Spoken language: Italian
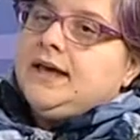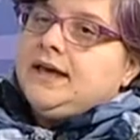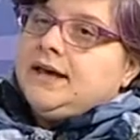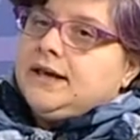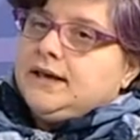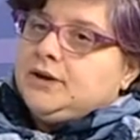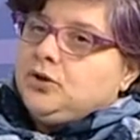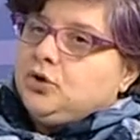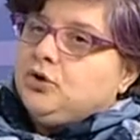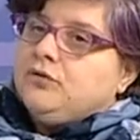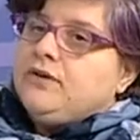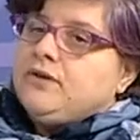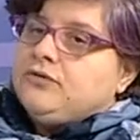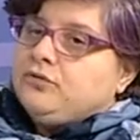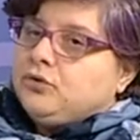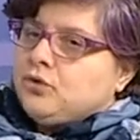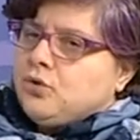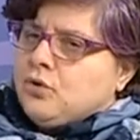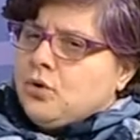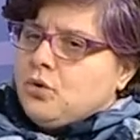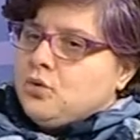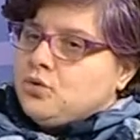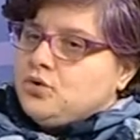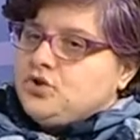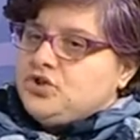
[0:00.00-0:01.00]
eh, dove
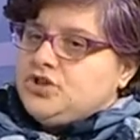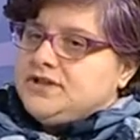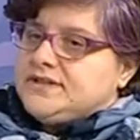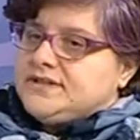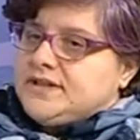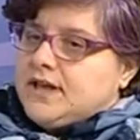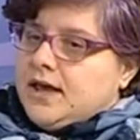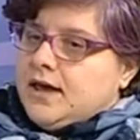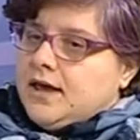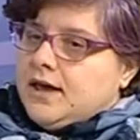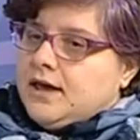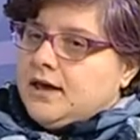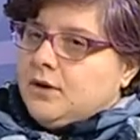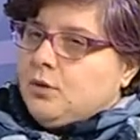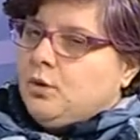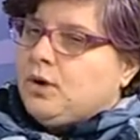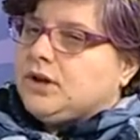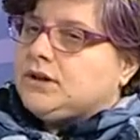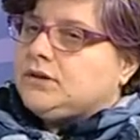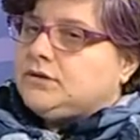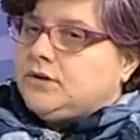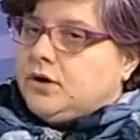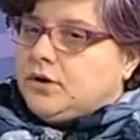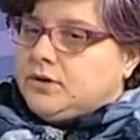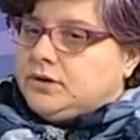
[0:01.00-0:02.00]
furono uccise
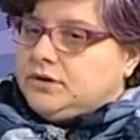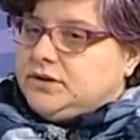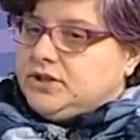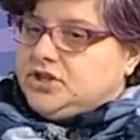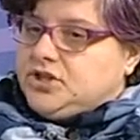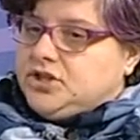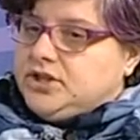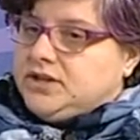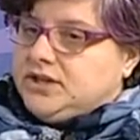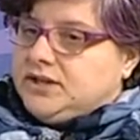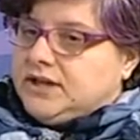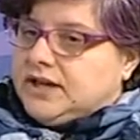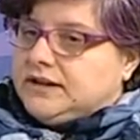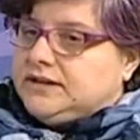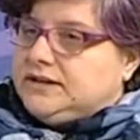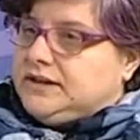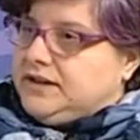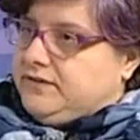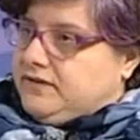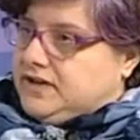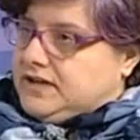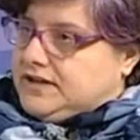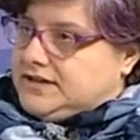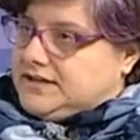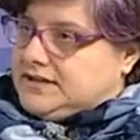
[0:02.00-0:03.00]
14
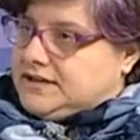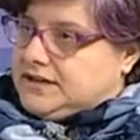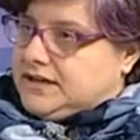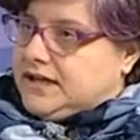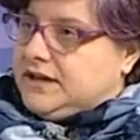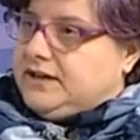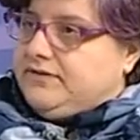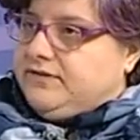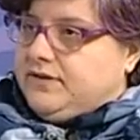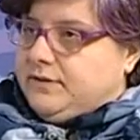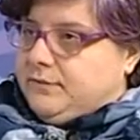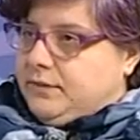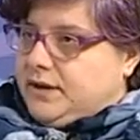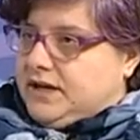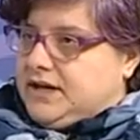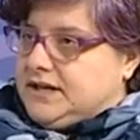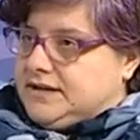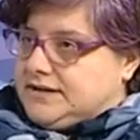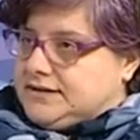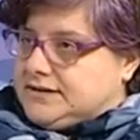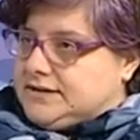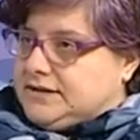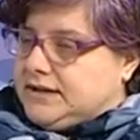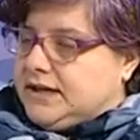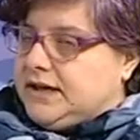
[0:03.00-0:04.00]
attiviste
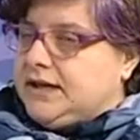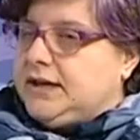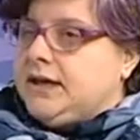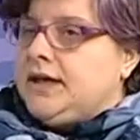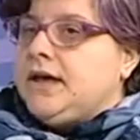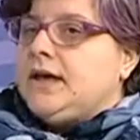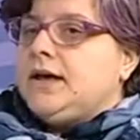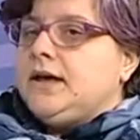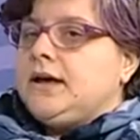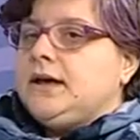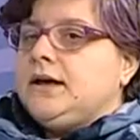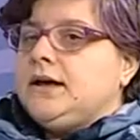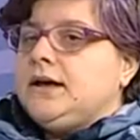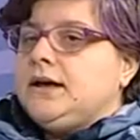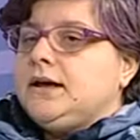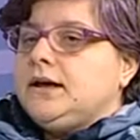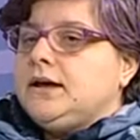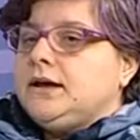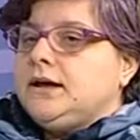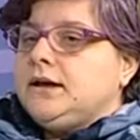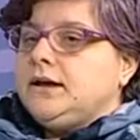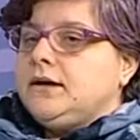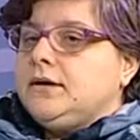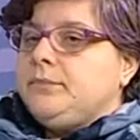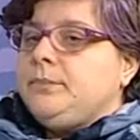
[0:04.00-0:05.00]
femministe
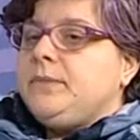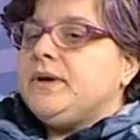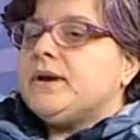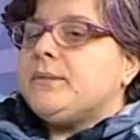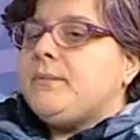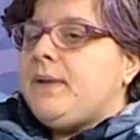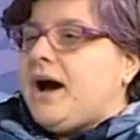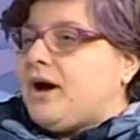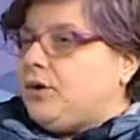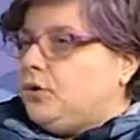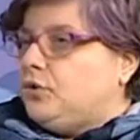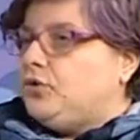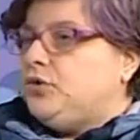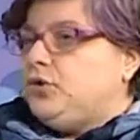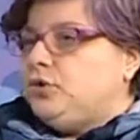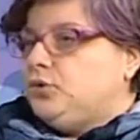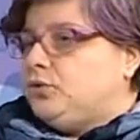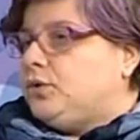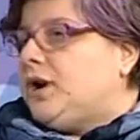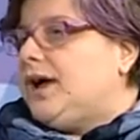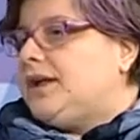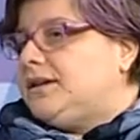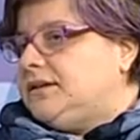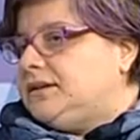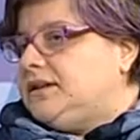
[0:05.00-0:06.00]
eh, per mano di
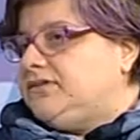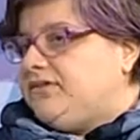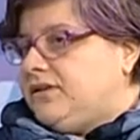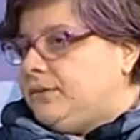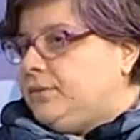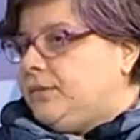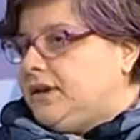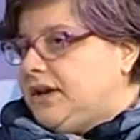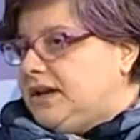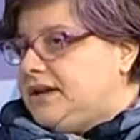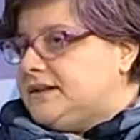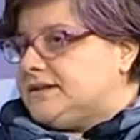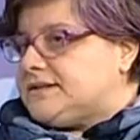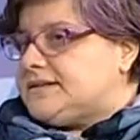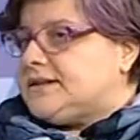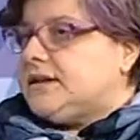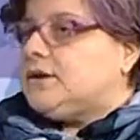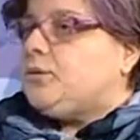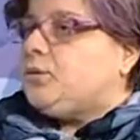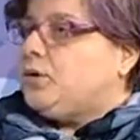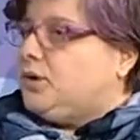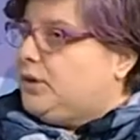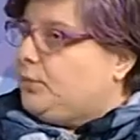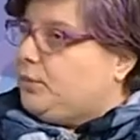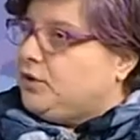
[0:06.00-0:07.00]
un antifemminista
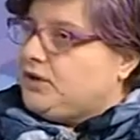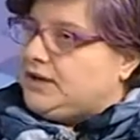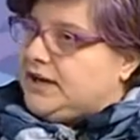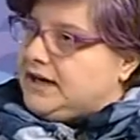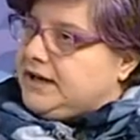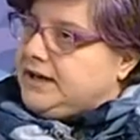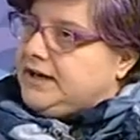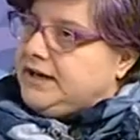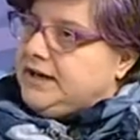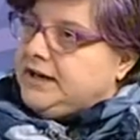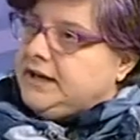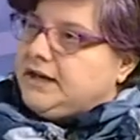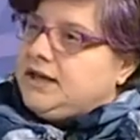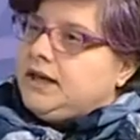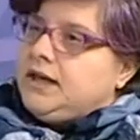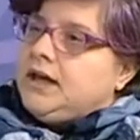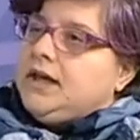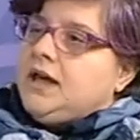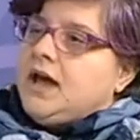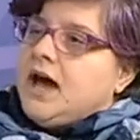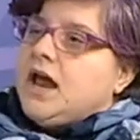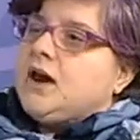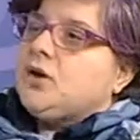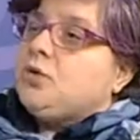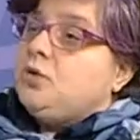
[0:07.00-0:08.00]
e quindi poi da lì
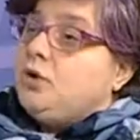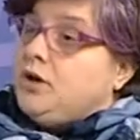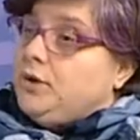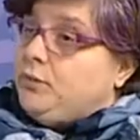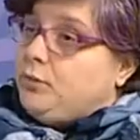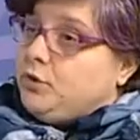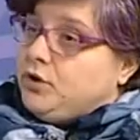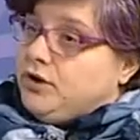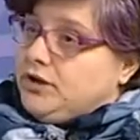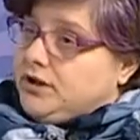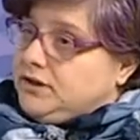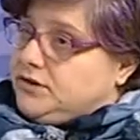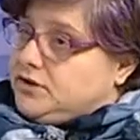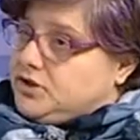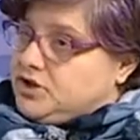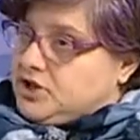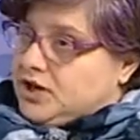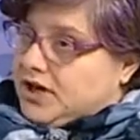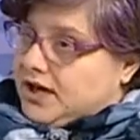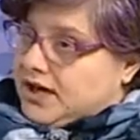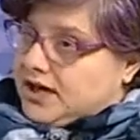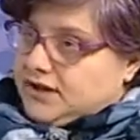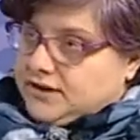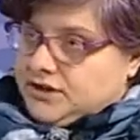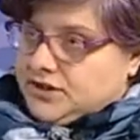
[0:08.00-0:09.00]
alcuni politici
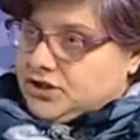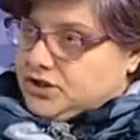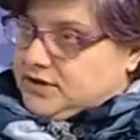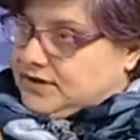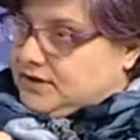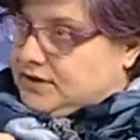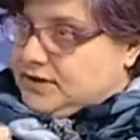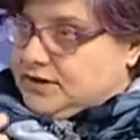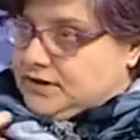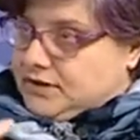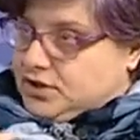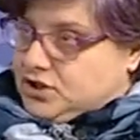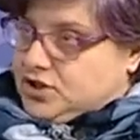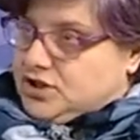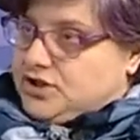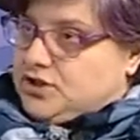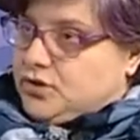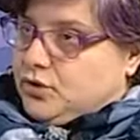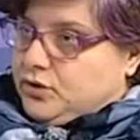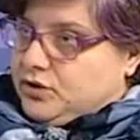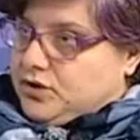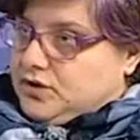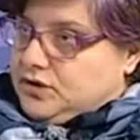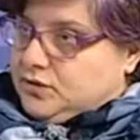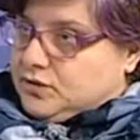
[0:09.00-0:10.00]
canadesi
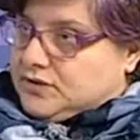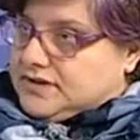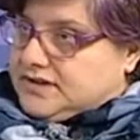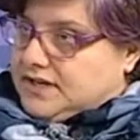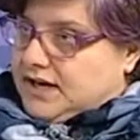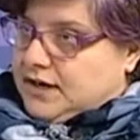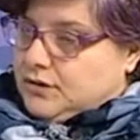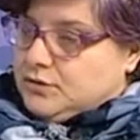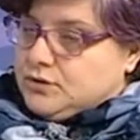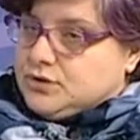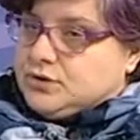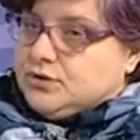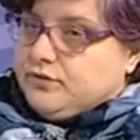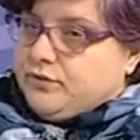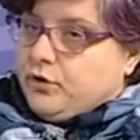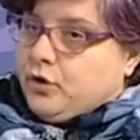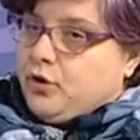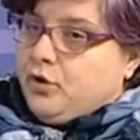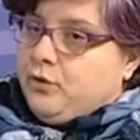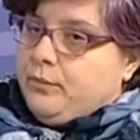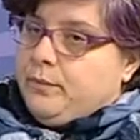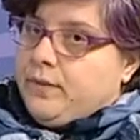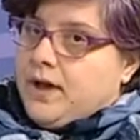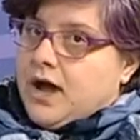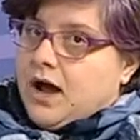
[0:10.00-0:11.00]
decisero di indossare questo
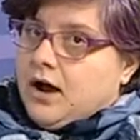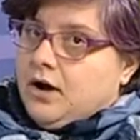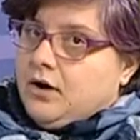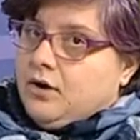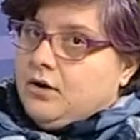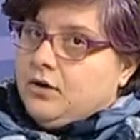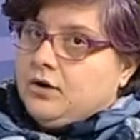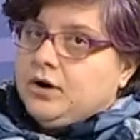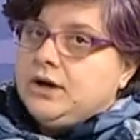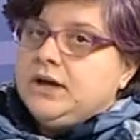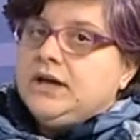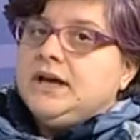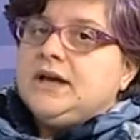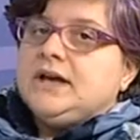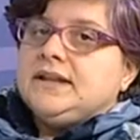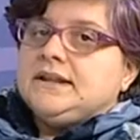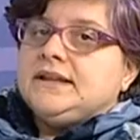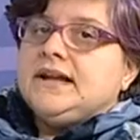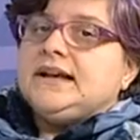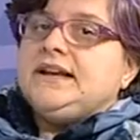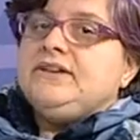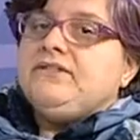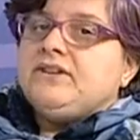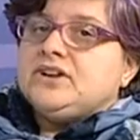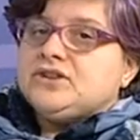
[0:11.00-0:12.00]
fiocco bianco.
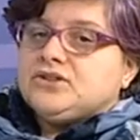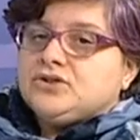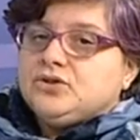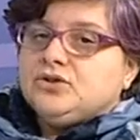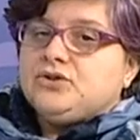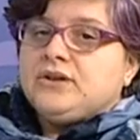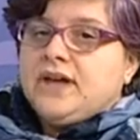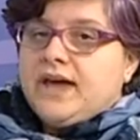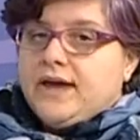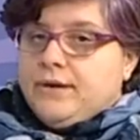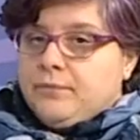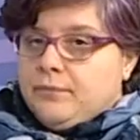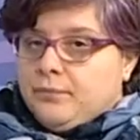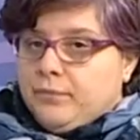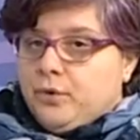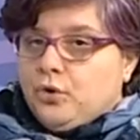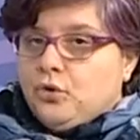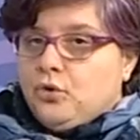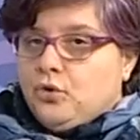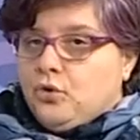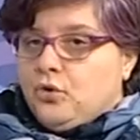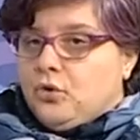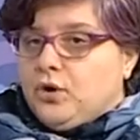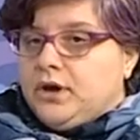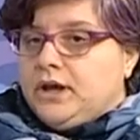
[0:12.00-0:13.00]
Da diverso tempo
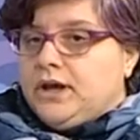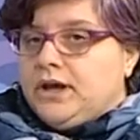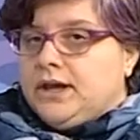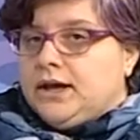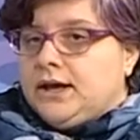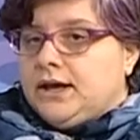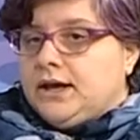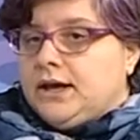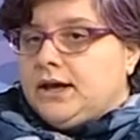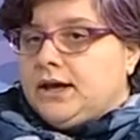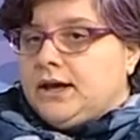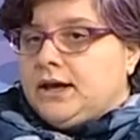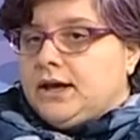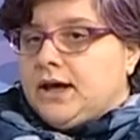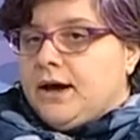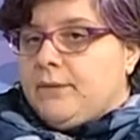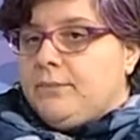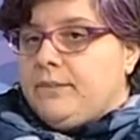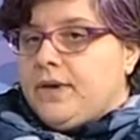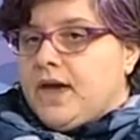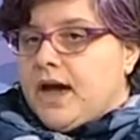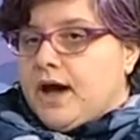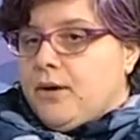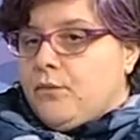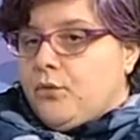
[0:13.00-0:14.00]
noi eh,
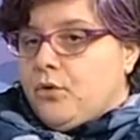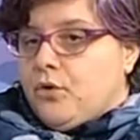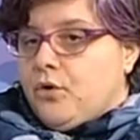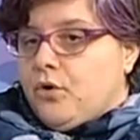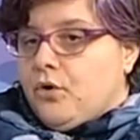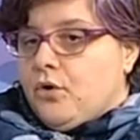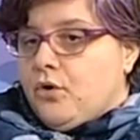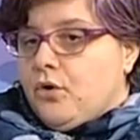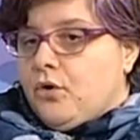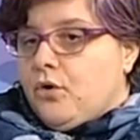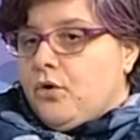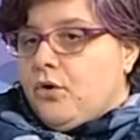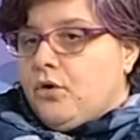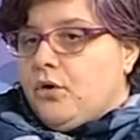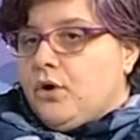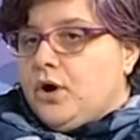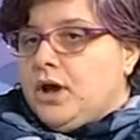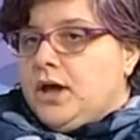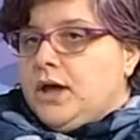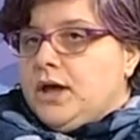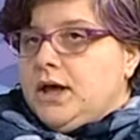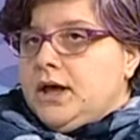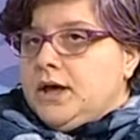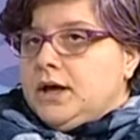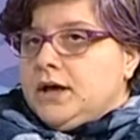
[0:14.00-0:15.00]
abbiamo
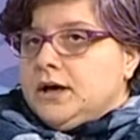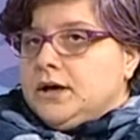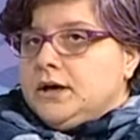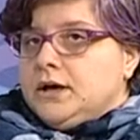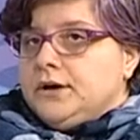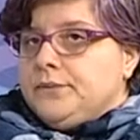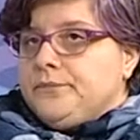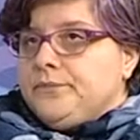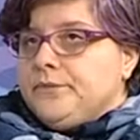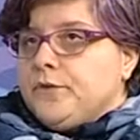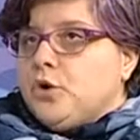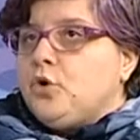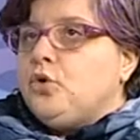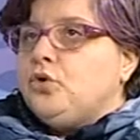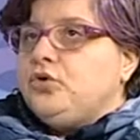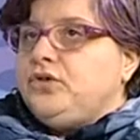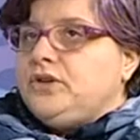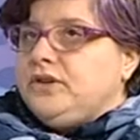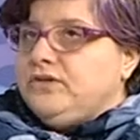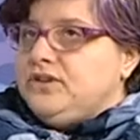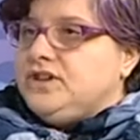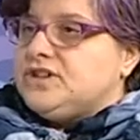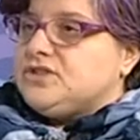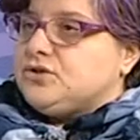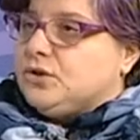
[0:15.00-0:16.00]
ehm,
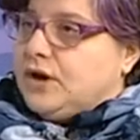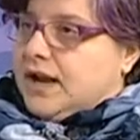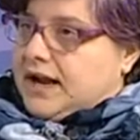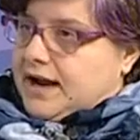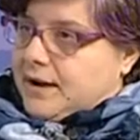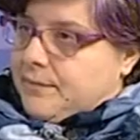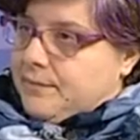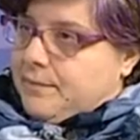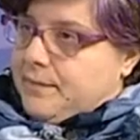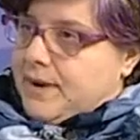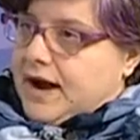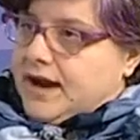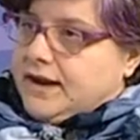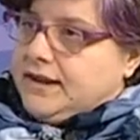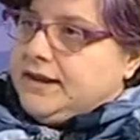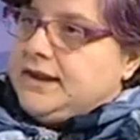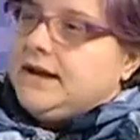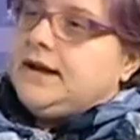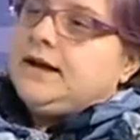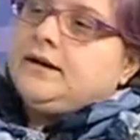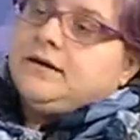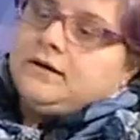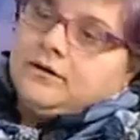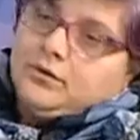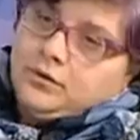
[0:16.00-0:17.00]
condiviso la
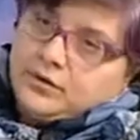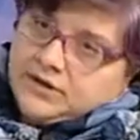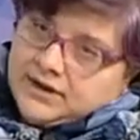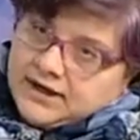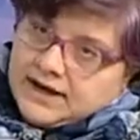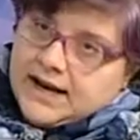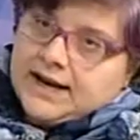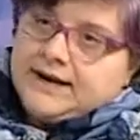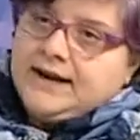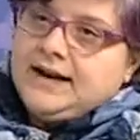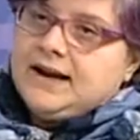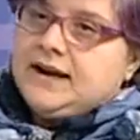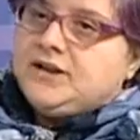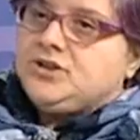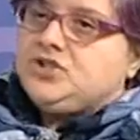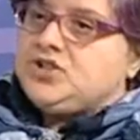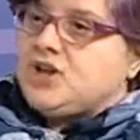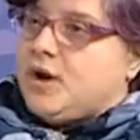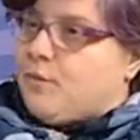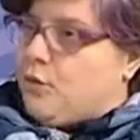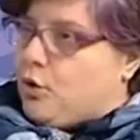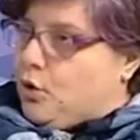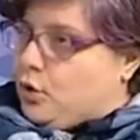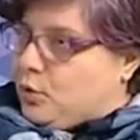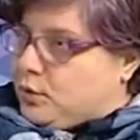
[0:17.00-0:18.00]
campagna, quindi la
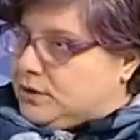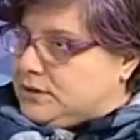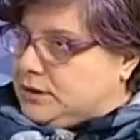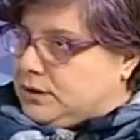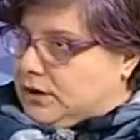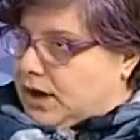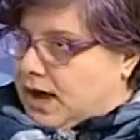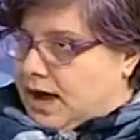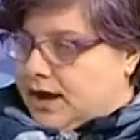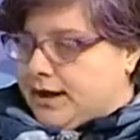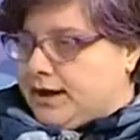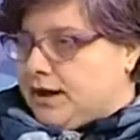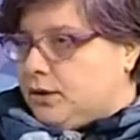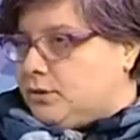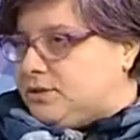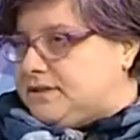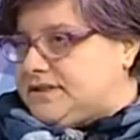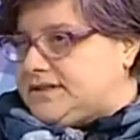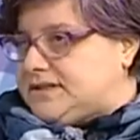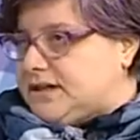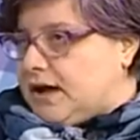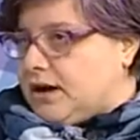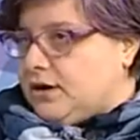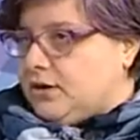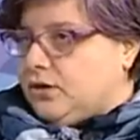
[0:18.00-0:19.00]
rilanciamo anche
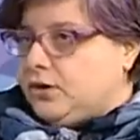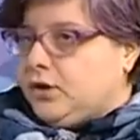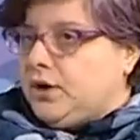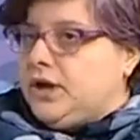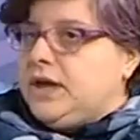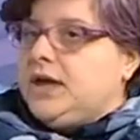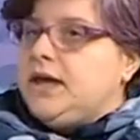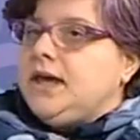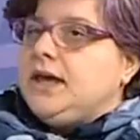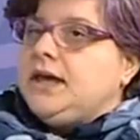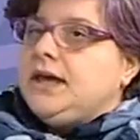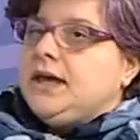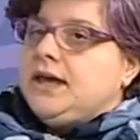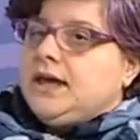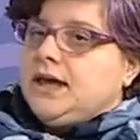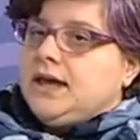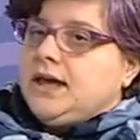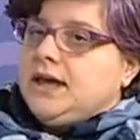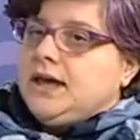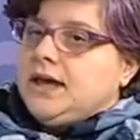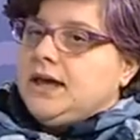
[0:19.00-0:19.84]
quest'anno e